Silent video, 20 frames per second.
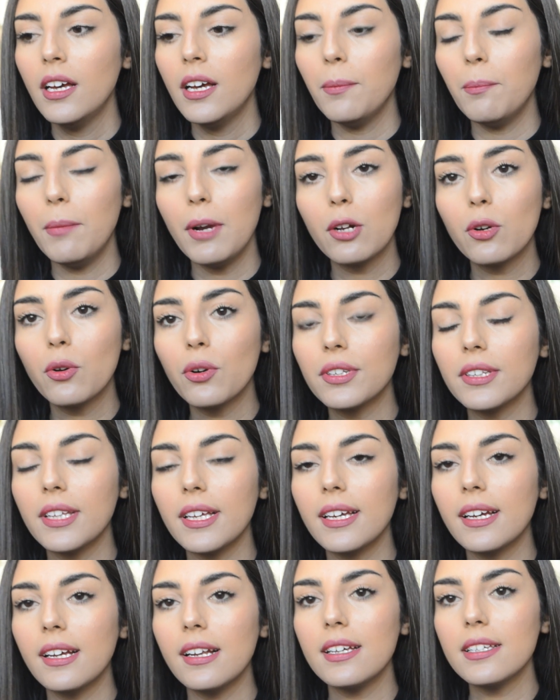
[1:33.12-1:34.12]
من الكورت
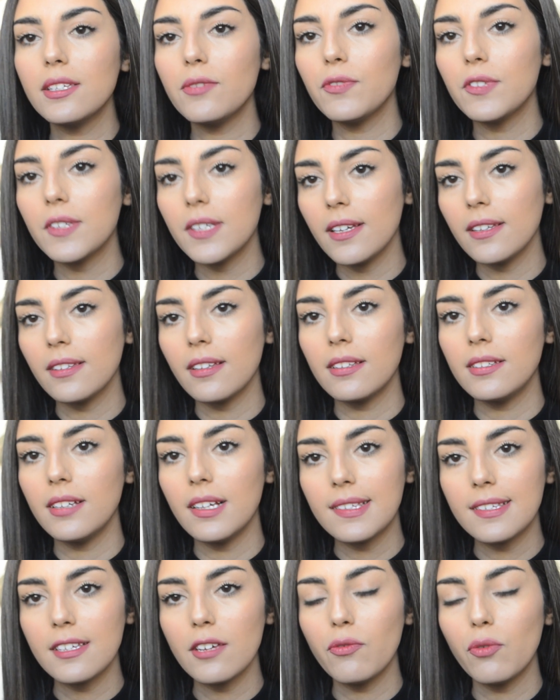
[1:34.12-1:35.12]
انجليز في تيندا
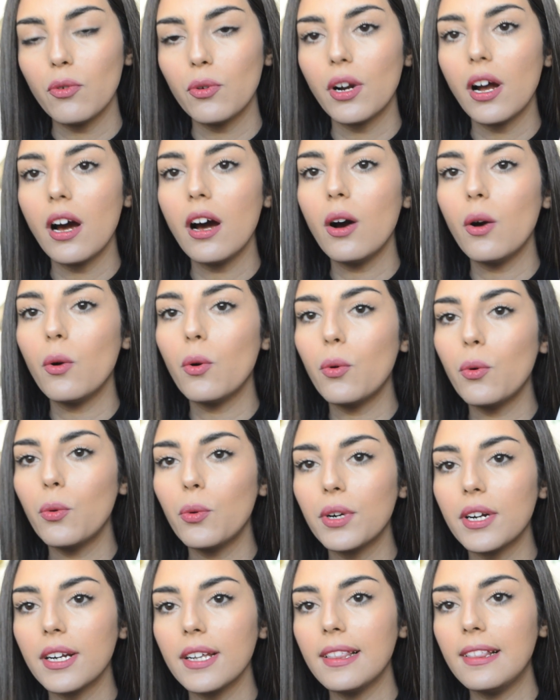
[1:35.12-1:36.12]
ديال سيفورا
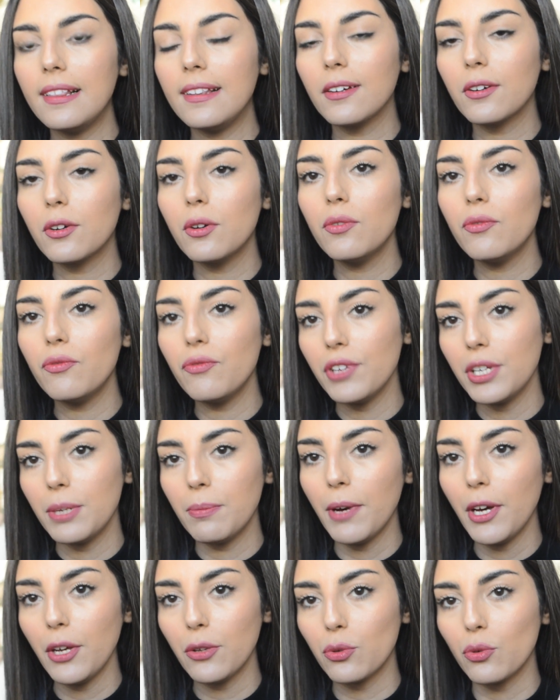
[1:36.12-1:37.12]
ووريت لكم فين
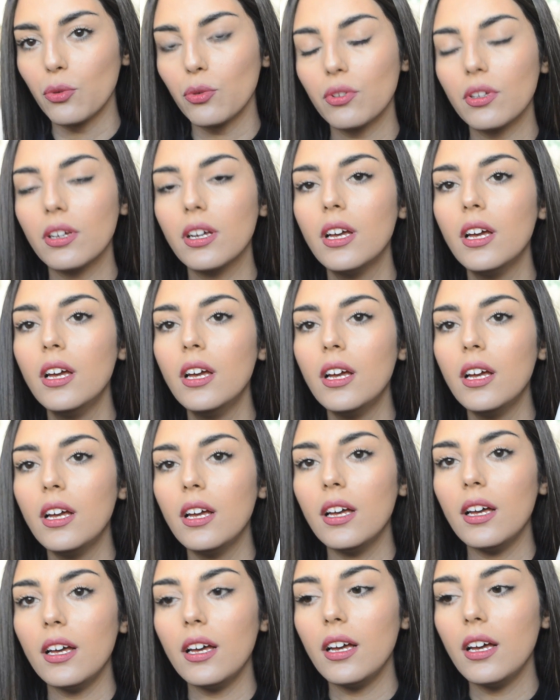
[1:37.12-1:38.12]
محطوط
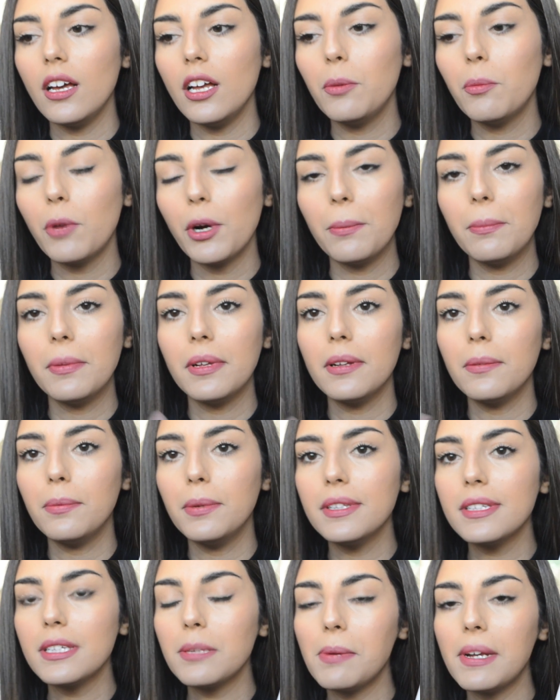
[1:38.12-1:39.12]
آه، المهم
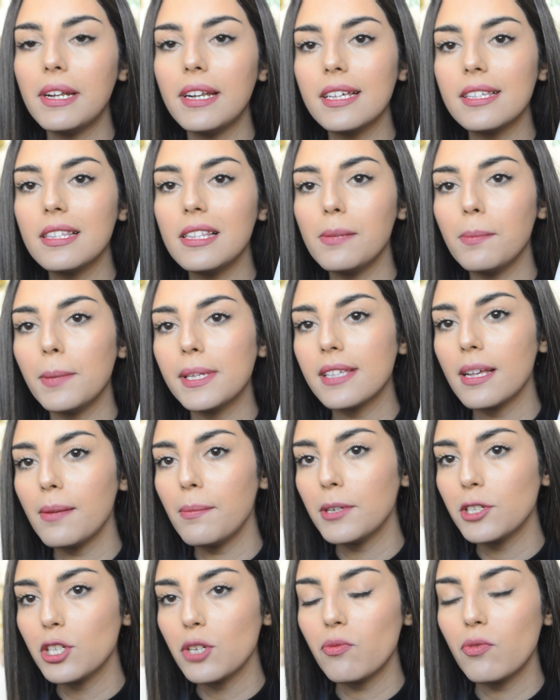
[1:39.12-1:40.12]
بالنسبه للناس اللي مازال
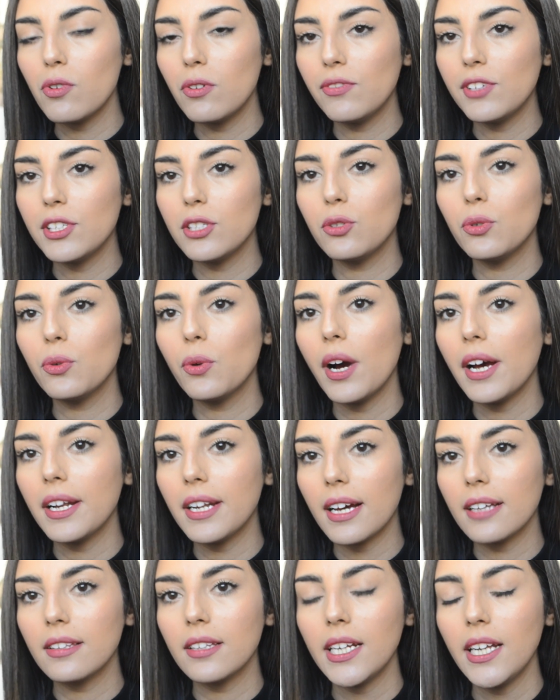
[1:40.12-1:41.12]
ما شافوا الفيديو
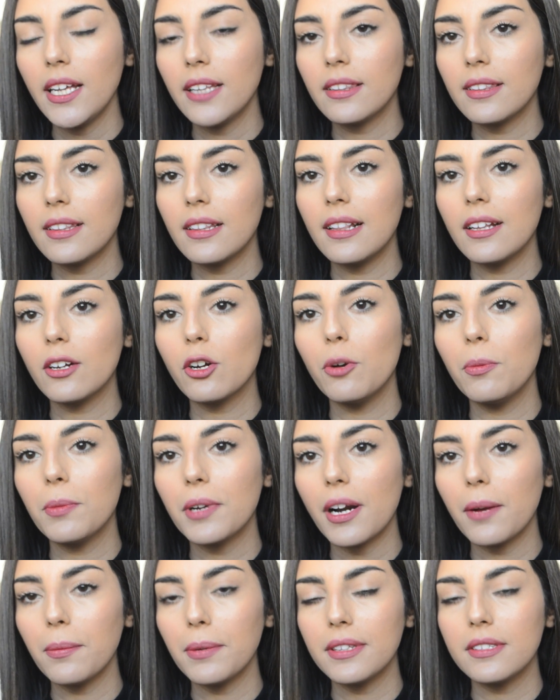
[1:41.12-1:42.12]
انا غادي نحط لكم
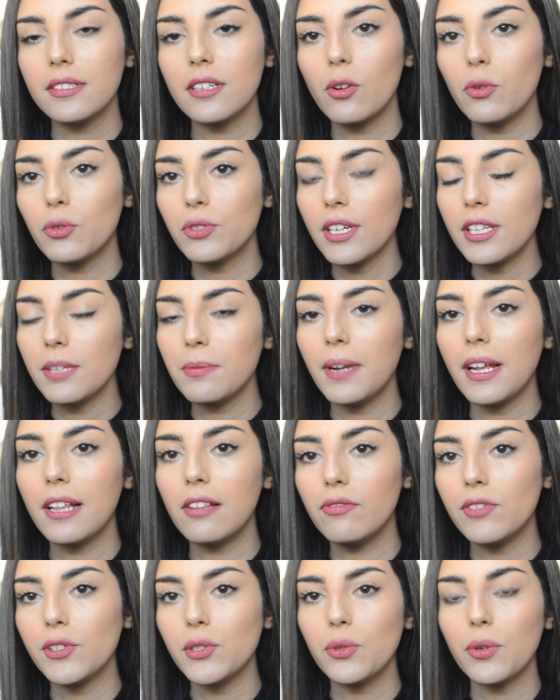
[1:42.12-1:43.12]
الرابط ديالو تحت من هذا
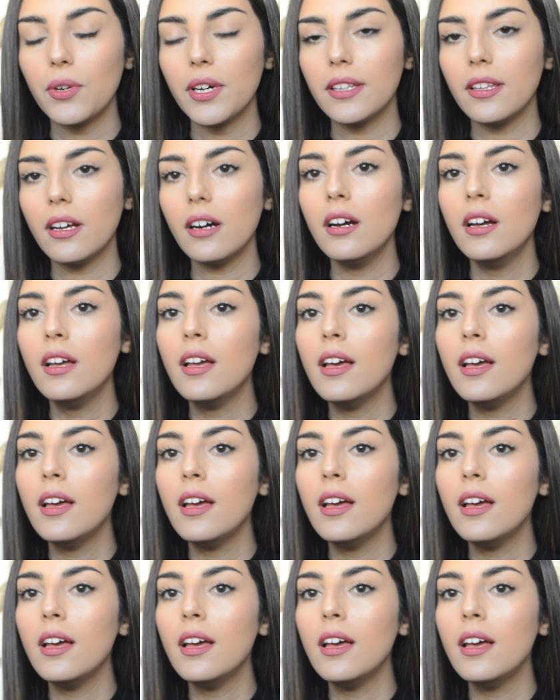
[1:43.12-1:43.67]
الفيديو هذا